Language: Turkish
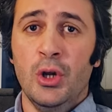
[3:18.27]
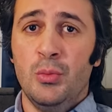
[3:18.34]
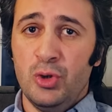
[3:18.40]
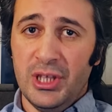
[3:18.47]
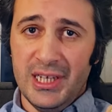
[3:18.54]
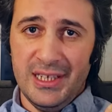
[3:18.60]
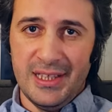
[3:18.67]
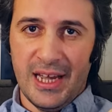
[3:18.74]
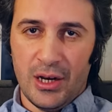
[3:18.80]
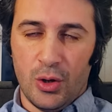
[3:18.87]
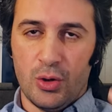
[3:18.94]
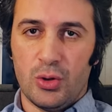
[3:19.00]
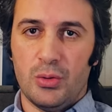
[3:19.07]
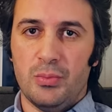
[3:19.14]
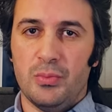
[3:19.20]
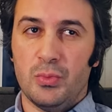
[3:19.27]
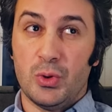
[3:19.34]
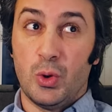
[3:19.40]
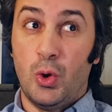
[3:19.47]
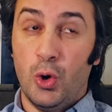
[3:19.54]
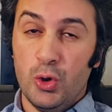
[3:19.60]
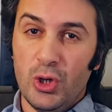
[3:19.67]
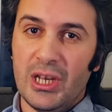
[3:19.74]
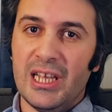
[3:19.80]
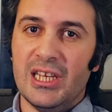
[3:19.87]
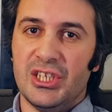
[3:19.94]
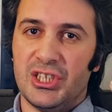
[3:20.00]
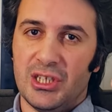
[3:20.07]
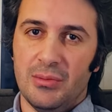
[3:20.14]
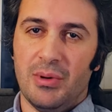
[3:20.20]
Burada iki tane konuyla
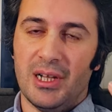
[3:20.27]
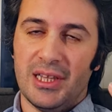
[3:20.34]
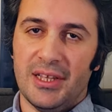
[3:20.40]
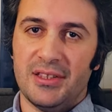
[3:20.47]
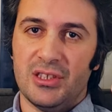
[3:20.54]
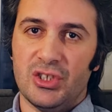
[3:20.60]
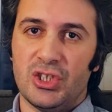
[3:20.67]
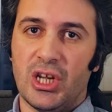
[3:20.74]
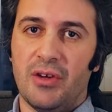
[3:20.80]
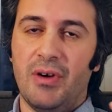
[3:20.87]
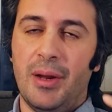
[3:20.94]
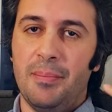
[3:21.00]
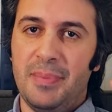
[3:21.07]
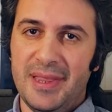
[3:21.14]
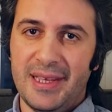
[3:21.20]
ilişkili bağlantılı şey var.